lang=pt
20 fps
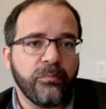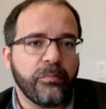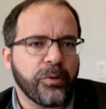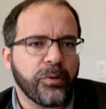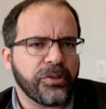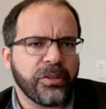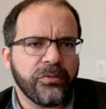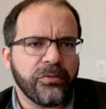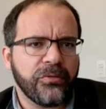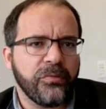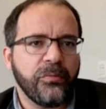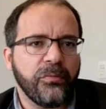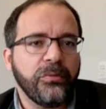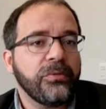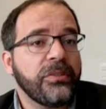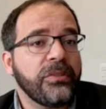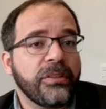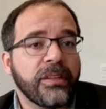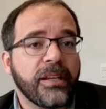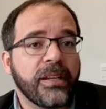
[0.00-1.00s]
um postalzinho
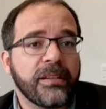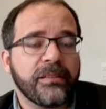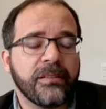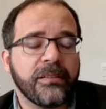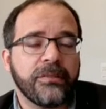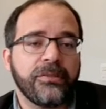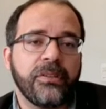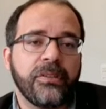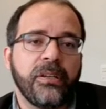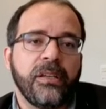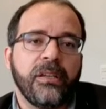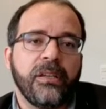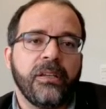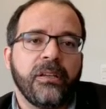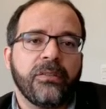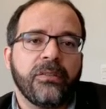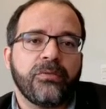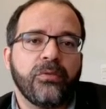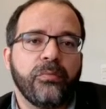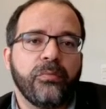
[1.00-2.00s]
muito interessante
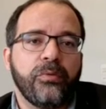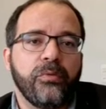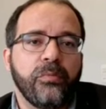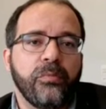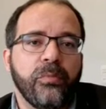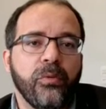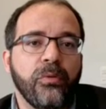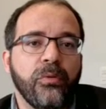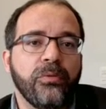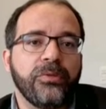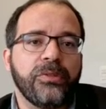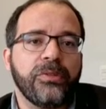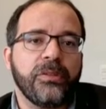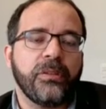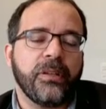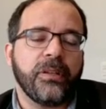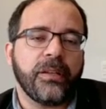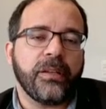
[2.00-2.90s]
sobre o bonde,